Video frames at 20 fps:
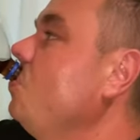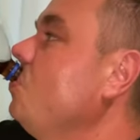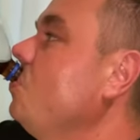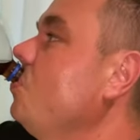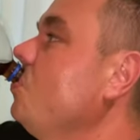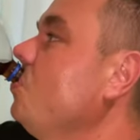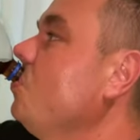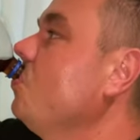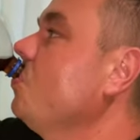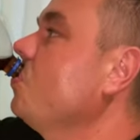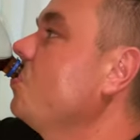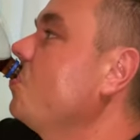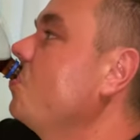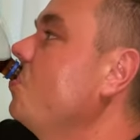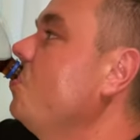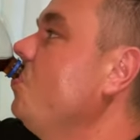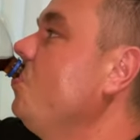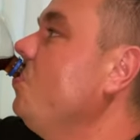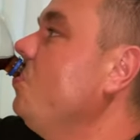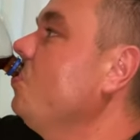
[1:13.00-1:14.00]
схожу.
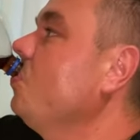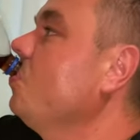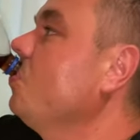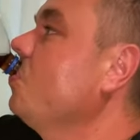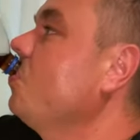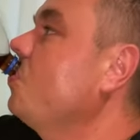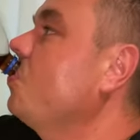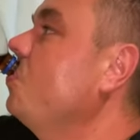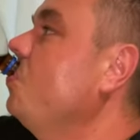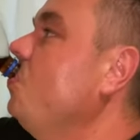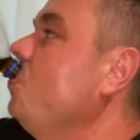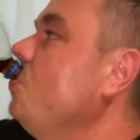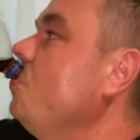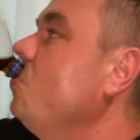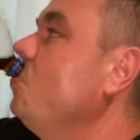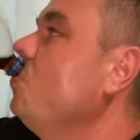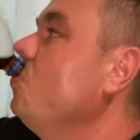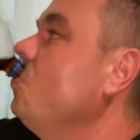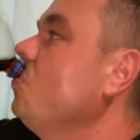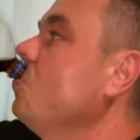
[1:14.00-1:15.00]
Тебе взять что-нибудь?
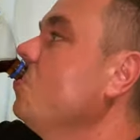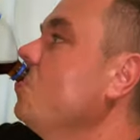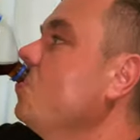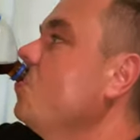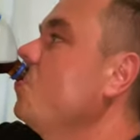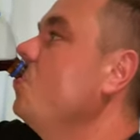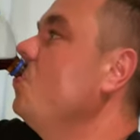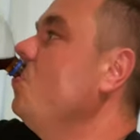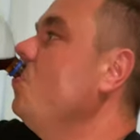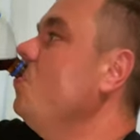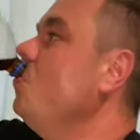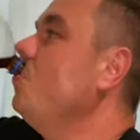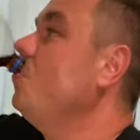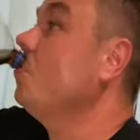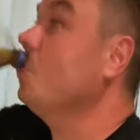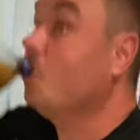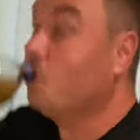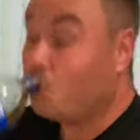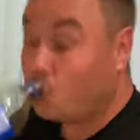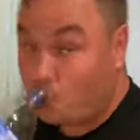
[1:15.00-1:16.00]
Ну, пиво,
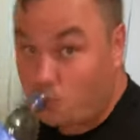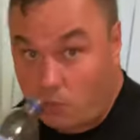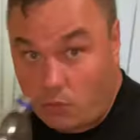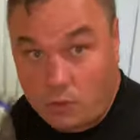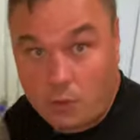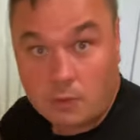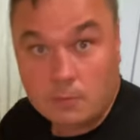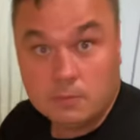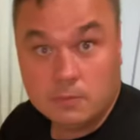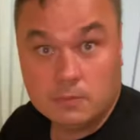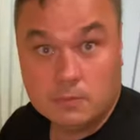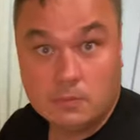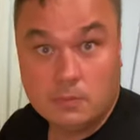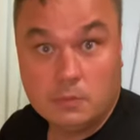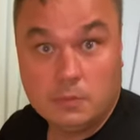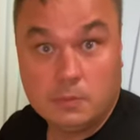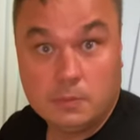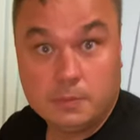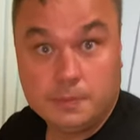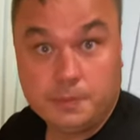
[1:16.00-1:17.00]
например.
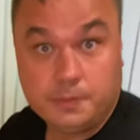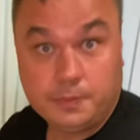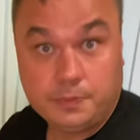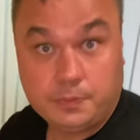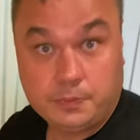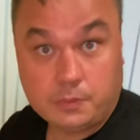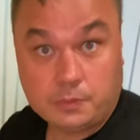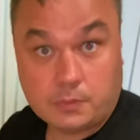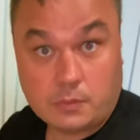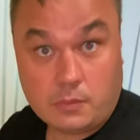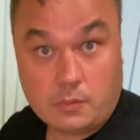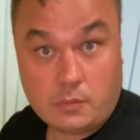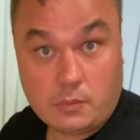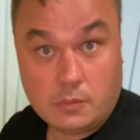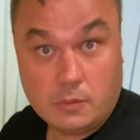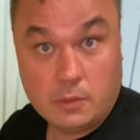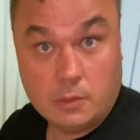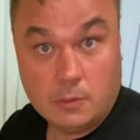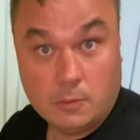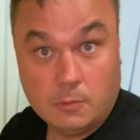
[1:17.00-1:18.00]
Ну, или
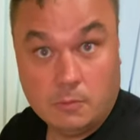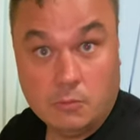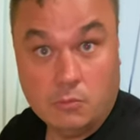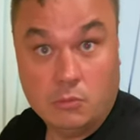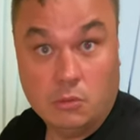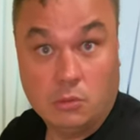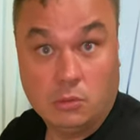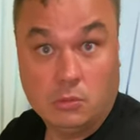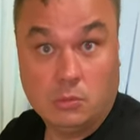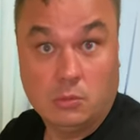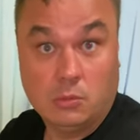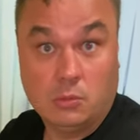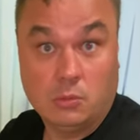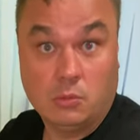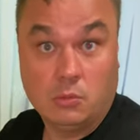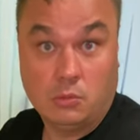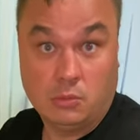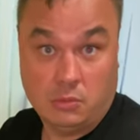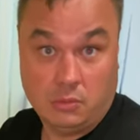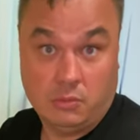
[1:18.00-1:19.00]
вкусненького чего-нибудь.
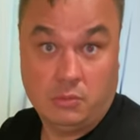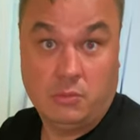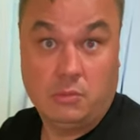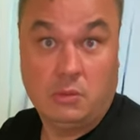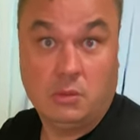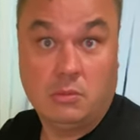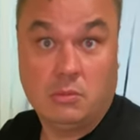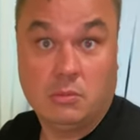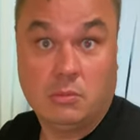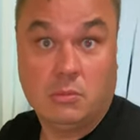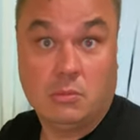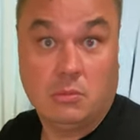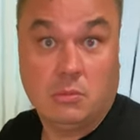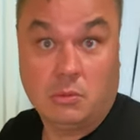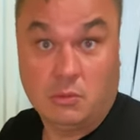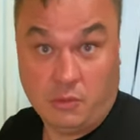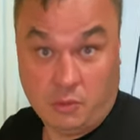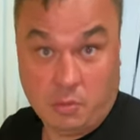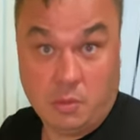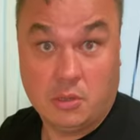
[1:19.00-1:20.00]

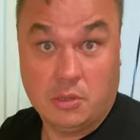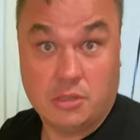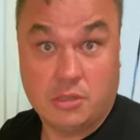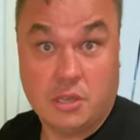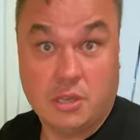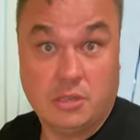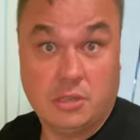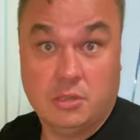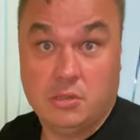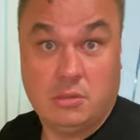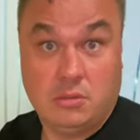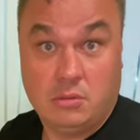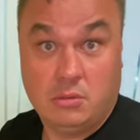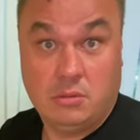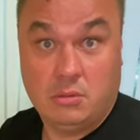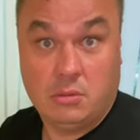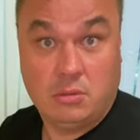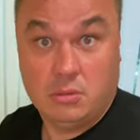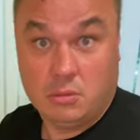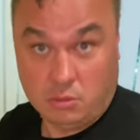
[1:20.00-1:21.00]
Две баночки, если
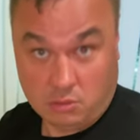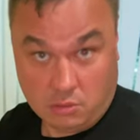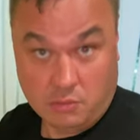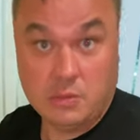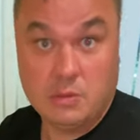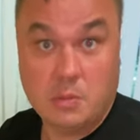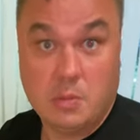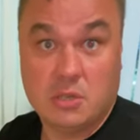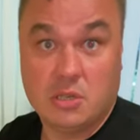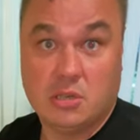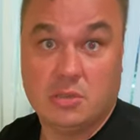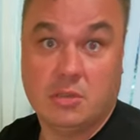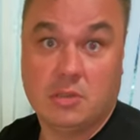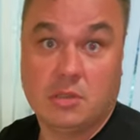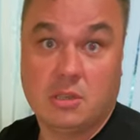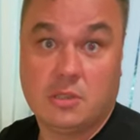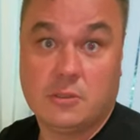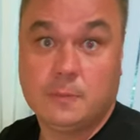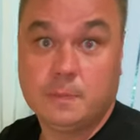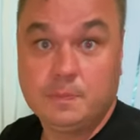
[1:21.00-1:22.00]
не, не сложно, возьми, пожалуйста,
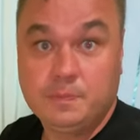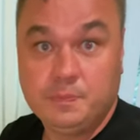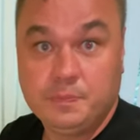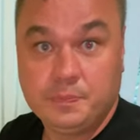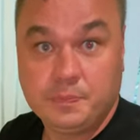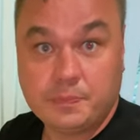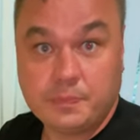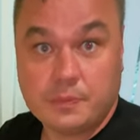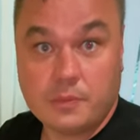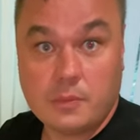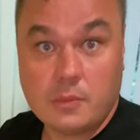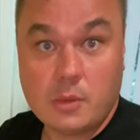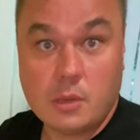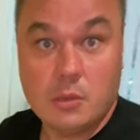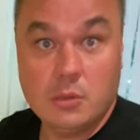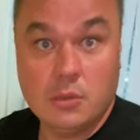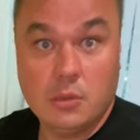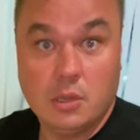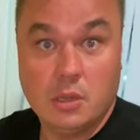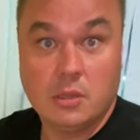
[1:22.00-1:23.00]
Наташа. Да возьму,
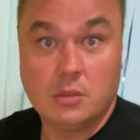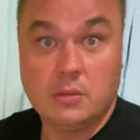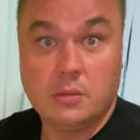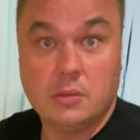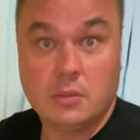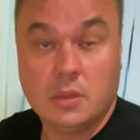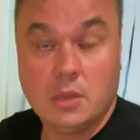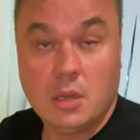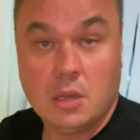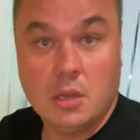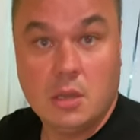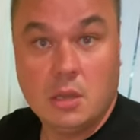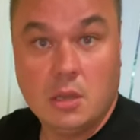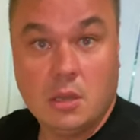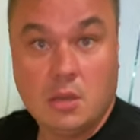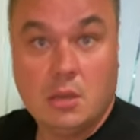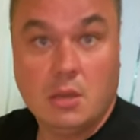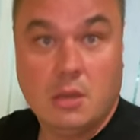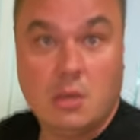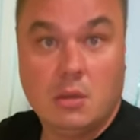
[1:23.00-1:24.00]
Нет. конечно. Но ну,
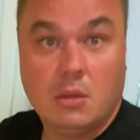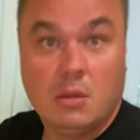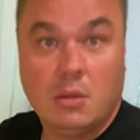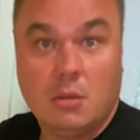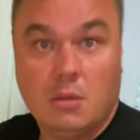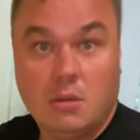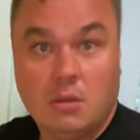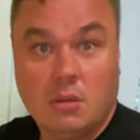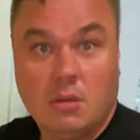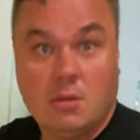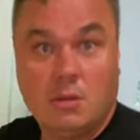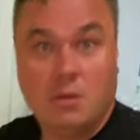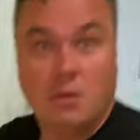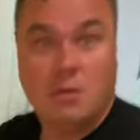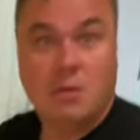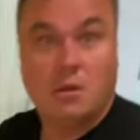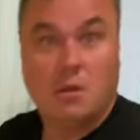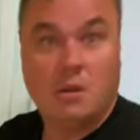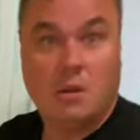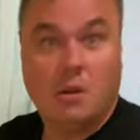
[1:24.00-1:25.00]
я там посмотрю тогда,
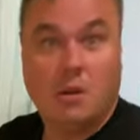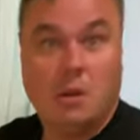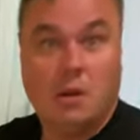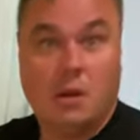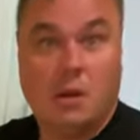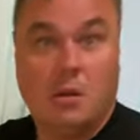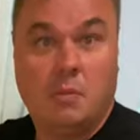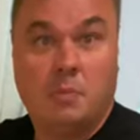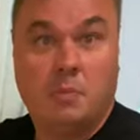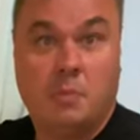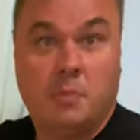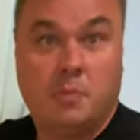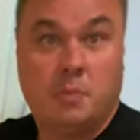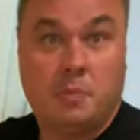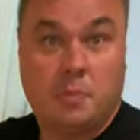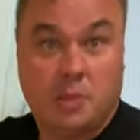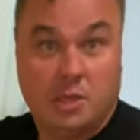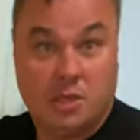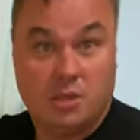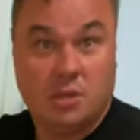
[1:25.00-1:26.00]
ладно? Что-нибудь возьму.
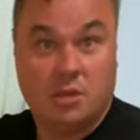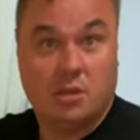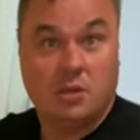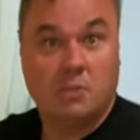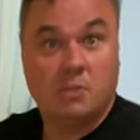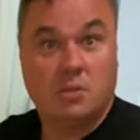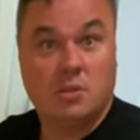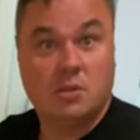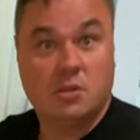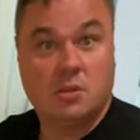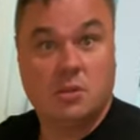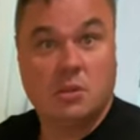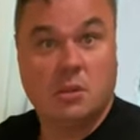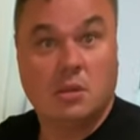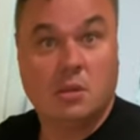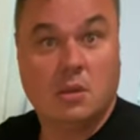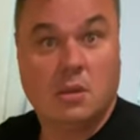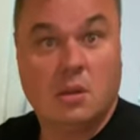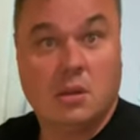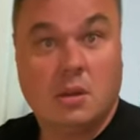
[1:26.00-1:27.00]
Подожди, подожди.
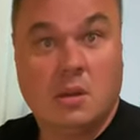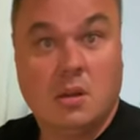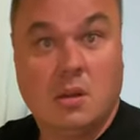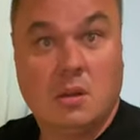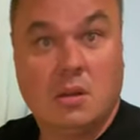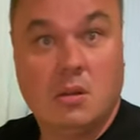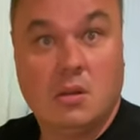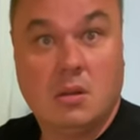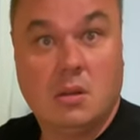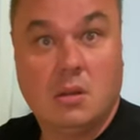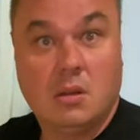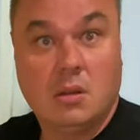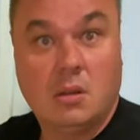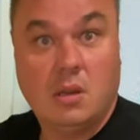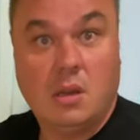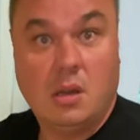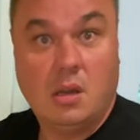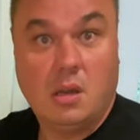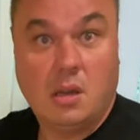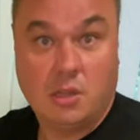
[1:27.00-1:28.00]
А, чего?
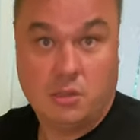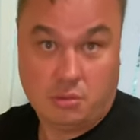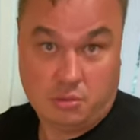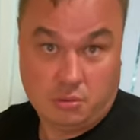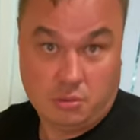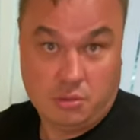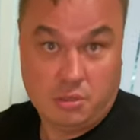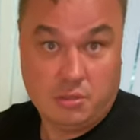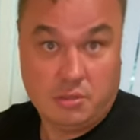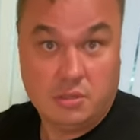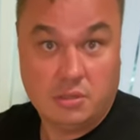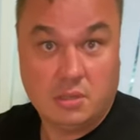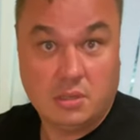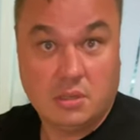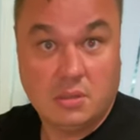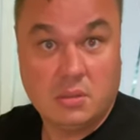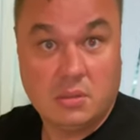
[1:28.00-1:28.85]
А что случилось-то?